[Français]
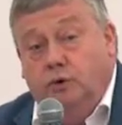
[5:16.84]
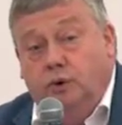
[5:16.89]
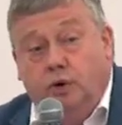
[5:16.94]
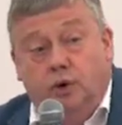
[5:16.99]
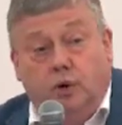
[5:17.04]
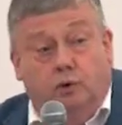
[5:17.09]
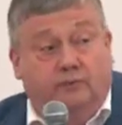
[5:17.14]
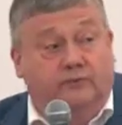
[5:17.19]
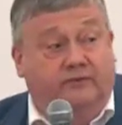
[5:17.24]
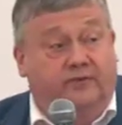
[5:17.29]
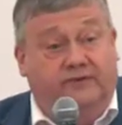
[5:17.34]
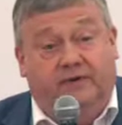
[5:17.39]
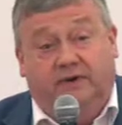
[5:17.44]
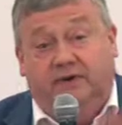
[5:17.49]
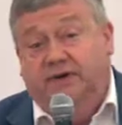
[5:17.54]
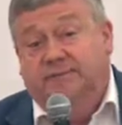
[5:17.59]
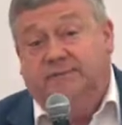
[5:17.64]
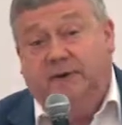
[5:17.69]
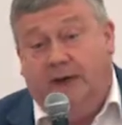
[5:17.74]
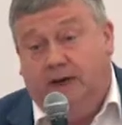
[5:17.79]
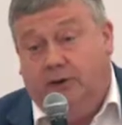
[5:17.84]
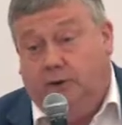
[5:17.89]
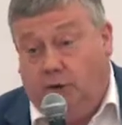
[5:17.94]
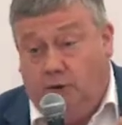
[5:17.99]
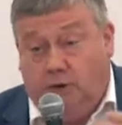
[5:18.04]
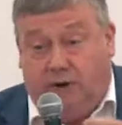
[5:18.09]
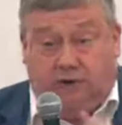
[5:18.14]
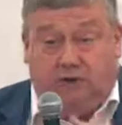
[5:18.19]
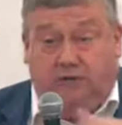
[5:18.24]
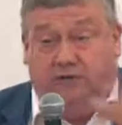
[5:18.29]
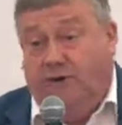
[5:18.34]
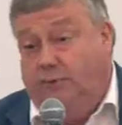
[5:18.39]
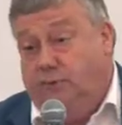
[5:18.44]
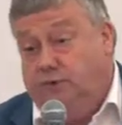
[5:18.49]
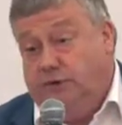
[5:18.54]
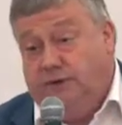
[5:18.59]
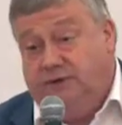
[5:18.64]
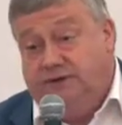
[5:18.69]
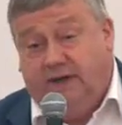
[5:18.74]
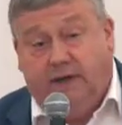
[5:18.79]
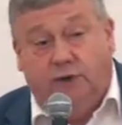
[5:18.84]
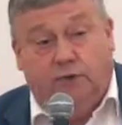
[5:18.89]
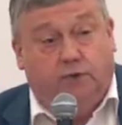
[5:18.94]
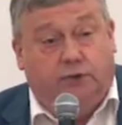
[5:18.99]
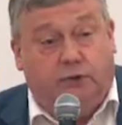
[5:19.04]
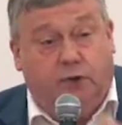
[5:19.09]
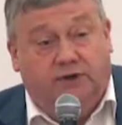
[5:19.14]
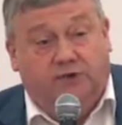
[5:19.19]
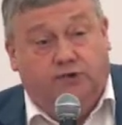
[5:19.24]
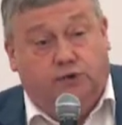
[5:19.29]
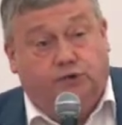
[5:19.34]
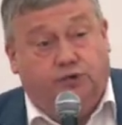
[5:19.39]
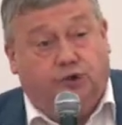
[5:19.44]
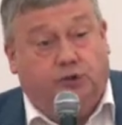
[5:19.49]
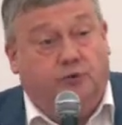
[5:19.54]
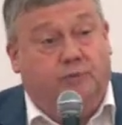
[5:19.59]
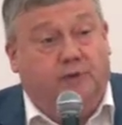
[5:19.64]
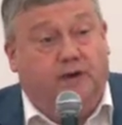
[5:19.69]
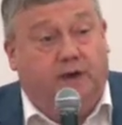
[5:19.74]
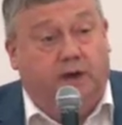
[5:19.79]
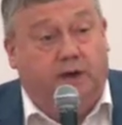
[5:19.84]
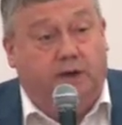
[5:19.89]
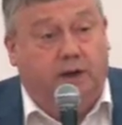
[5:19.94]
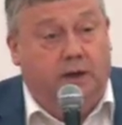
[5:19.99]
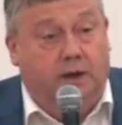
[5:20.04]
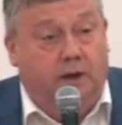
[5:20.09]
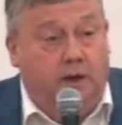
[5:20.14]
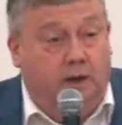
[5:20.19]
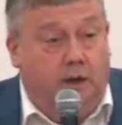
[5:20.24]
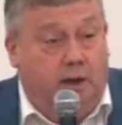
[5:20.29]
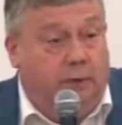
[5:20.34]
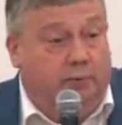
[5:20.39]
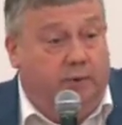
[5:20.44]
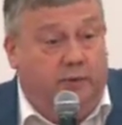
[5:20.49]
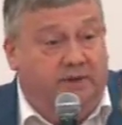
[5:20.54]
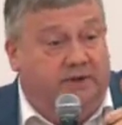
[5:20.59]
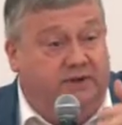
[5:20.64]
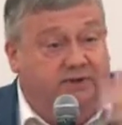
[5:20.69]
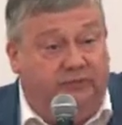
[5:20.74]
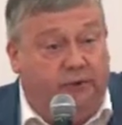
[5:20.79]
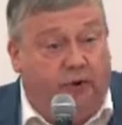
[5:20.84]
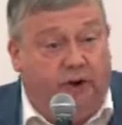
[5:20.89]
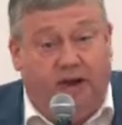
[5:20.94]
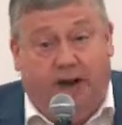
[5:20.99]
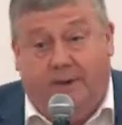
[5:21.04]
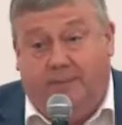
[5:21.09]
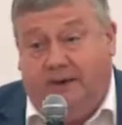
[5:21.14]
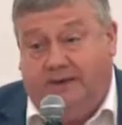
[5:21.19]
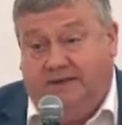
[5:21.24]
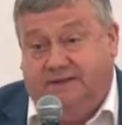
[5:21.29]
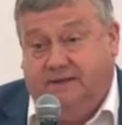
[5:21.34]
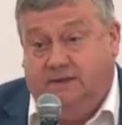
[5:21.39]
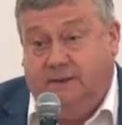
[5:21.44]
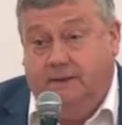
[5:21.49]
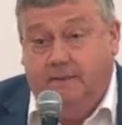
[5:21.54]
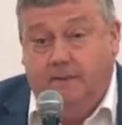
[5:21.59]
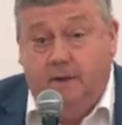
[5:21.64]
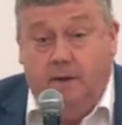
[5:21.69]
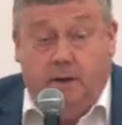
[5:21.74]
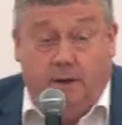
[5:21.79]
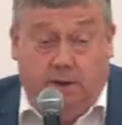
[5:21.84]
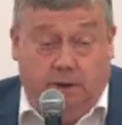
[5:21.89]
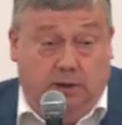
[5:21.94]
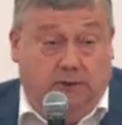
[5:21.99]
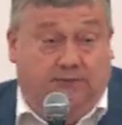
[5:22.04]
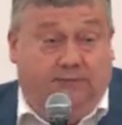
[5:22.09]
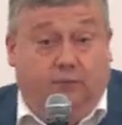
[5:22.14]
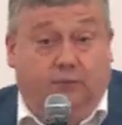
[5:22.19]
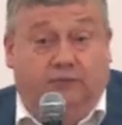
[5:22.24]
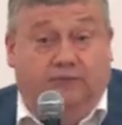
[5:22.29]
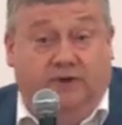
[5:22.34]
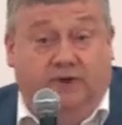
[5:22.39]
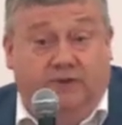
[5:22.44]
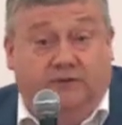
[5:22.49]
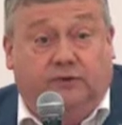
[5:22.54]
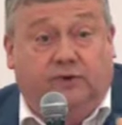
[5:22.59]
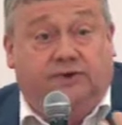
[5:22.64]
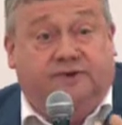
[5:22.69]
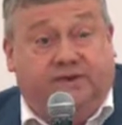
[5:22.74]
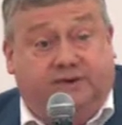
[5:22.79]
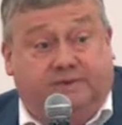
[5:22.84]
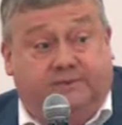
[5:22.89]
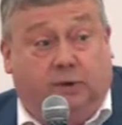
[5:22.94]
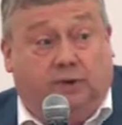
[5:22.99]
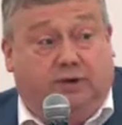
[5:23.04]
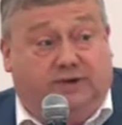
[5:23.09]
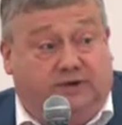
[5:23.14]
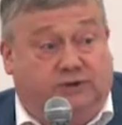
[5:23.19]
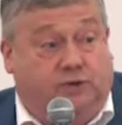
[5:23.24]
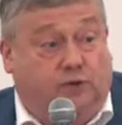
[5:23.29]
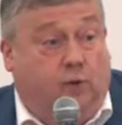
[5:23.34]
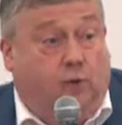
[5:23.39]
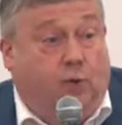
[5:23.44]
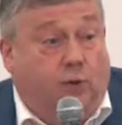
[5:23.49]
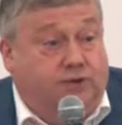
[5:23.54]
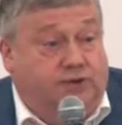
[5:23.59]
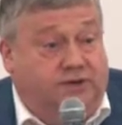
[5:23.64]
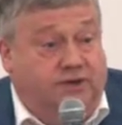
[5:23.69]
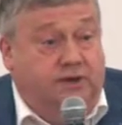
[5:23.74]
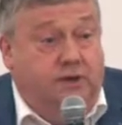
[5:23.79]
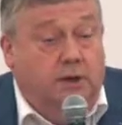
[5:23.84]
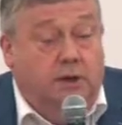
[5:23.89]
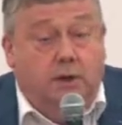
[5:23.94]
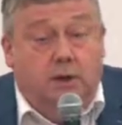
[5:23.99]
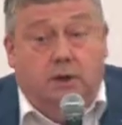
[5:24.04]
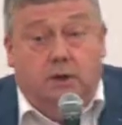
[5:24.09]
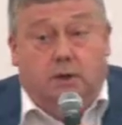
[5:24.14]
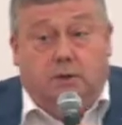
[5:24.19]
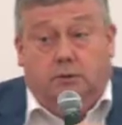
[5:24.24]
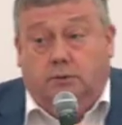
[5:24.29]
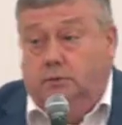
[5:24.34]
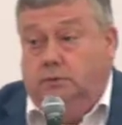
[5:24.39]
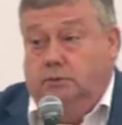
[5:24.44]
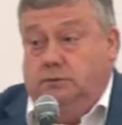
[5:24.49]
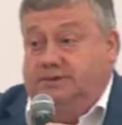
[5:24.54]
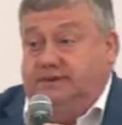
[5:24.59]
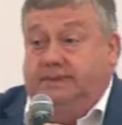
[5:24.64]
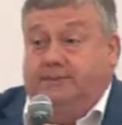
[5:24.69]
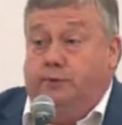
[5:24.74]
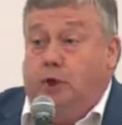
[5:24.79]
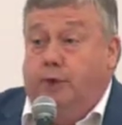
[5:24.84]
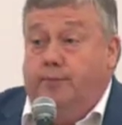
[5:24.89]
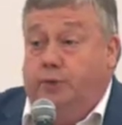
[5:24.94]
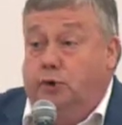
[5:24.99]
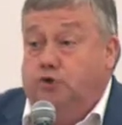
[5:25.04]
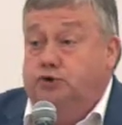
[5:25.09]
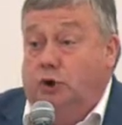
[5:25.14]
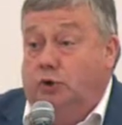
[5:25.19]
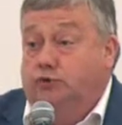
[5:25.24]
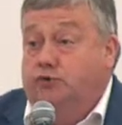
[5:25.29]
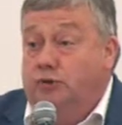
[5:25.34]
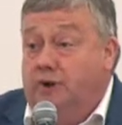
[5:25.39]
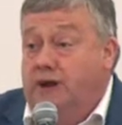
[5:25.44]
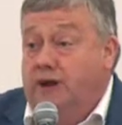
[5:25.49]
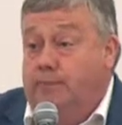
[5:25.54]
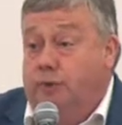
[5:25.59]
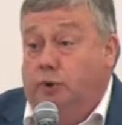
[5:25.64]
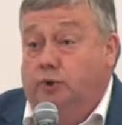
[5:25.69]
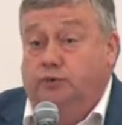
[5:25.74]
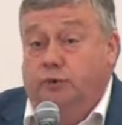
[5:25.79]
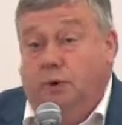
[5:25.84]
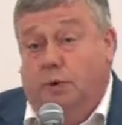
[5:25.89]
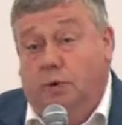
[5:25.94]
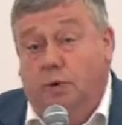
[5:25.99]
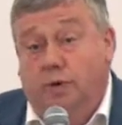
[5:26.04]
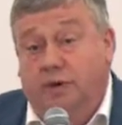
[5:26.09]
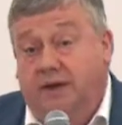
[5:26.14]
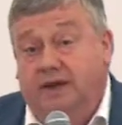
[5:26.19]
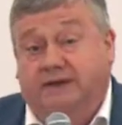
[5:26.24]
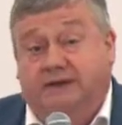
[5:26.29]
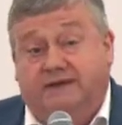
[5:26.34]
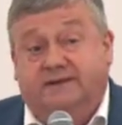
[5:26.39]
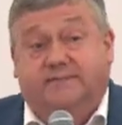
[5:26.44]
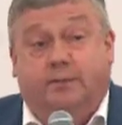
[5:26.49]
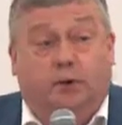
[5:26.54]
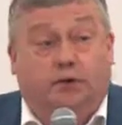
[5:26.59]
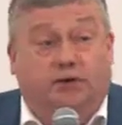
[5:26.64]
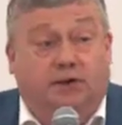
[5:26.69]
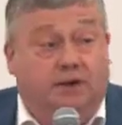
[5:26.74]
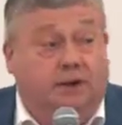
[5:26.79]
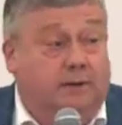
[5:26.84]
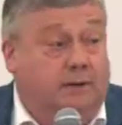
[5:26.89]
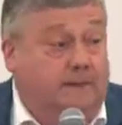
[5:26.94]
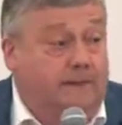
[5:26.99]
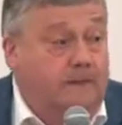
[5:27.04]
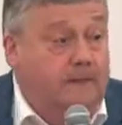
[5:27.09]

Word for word: vous pouvez faire disparaître encore 80% des agriculteurs, ils sont surnuméraires. On peut mettre des forêts à la place. Il faut vivre les exportations aussi. 70% du lait produit en Wallonie est exporté